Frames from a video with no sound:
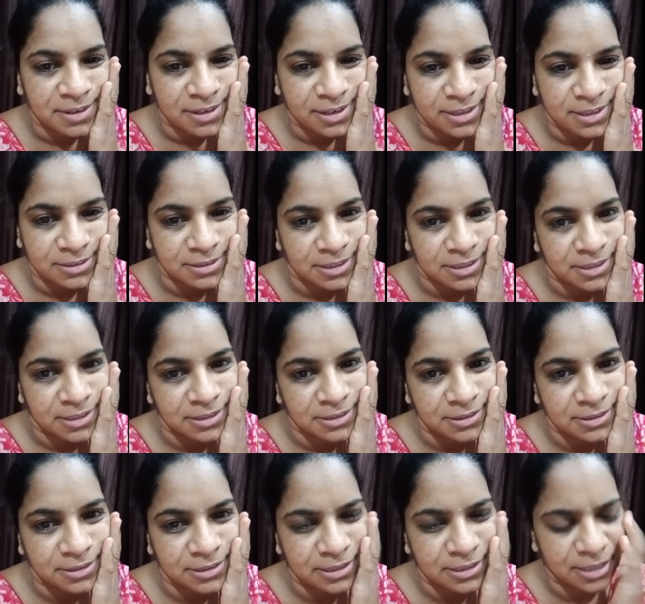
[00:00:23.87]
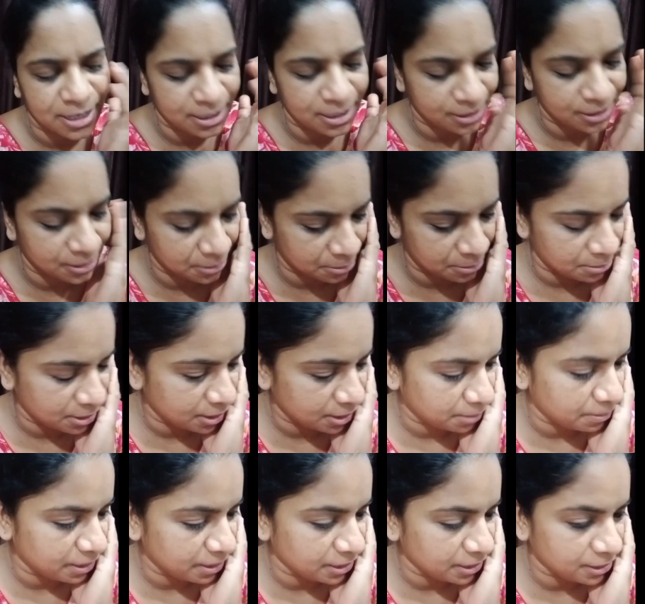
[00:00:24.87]
అసలు అది మరి
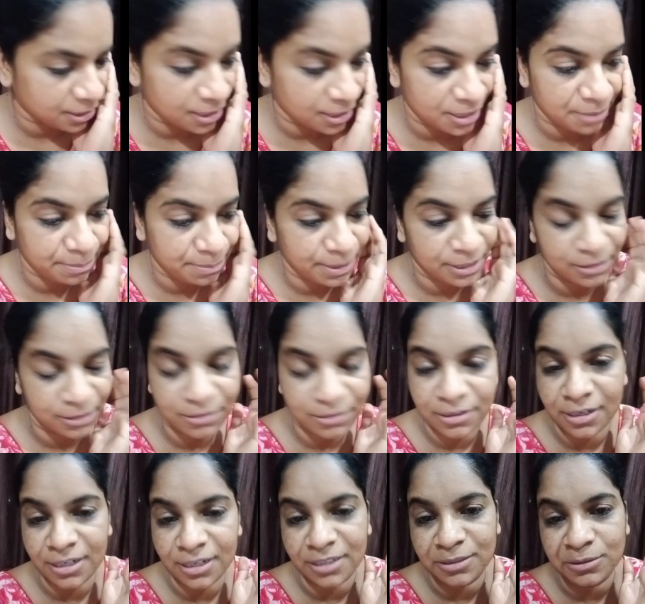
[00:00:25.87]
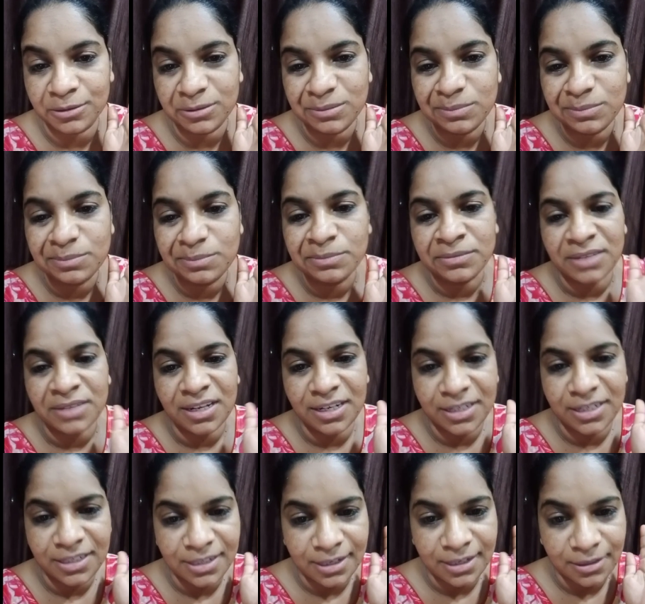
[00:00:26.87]
బయటికి వెళ్ళే పని కూడా లేదు
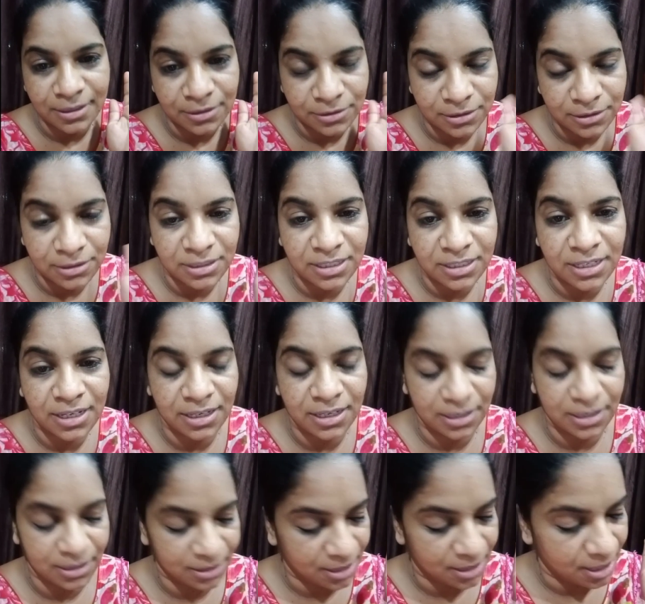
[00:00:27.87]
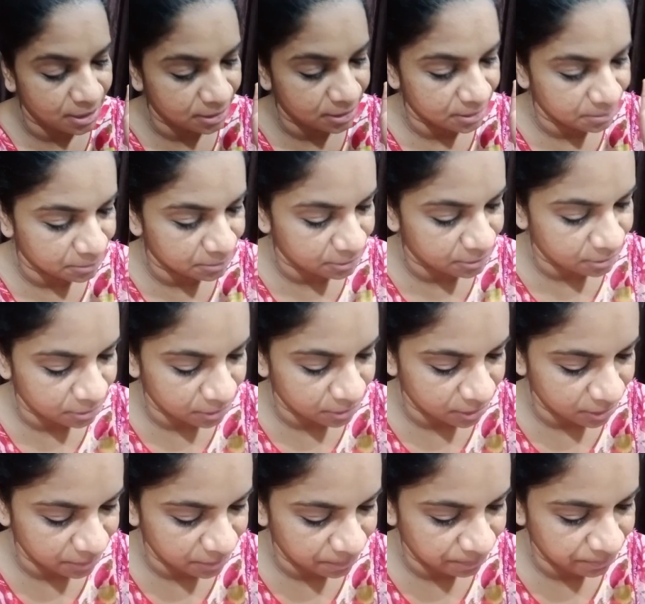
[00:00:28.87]
ఇంట్లో దొరికే ఐటమ్స్తోనే
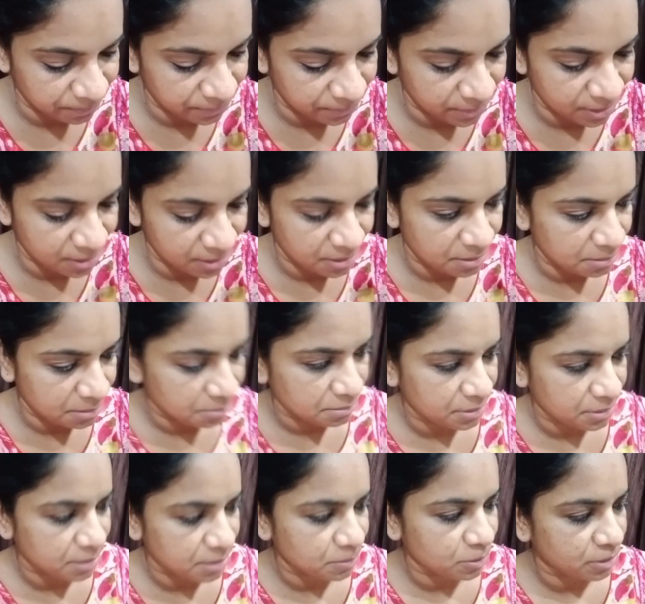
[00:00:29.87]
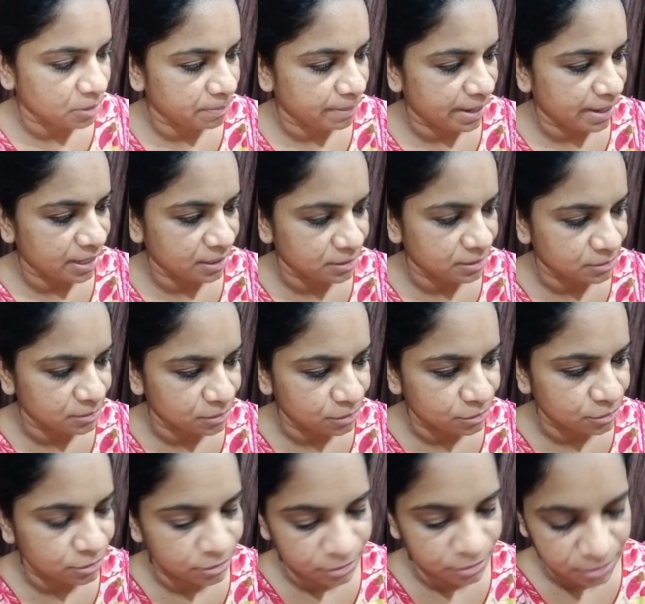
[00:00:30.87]
మనం ఒక ప్యాక్
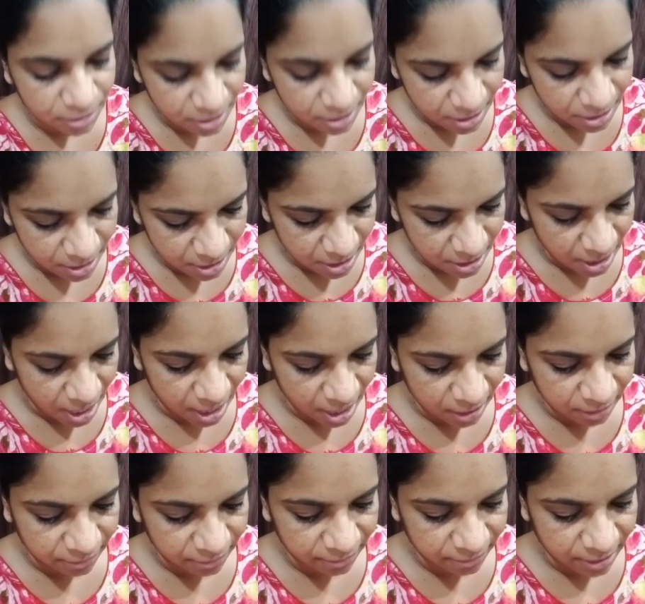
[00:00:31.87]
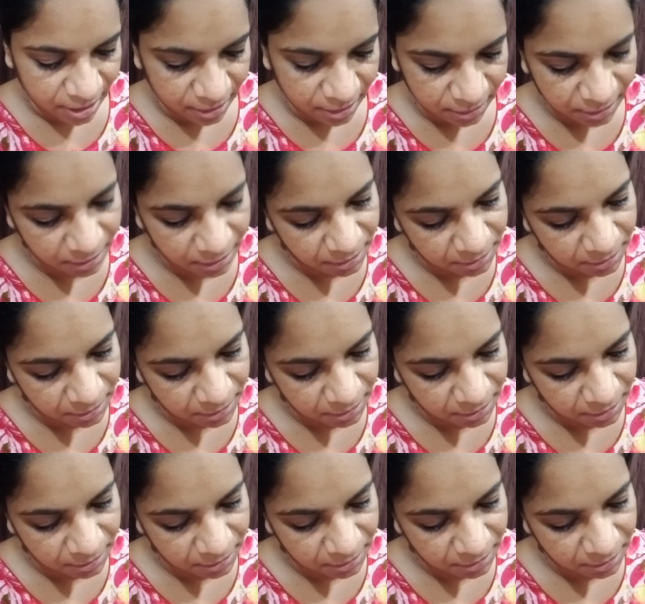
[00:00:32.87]
వేసుకోవచ్చు అది వాడితే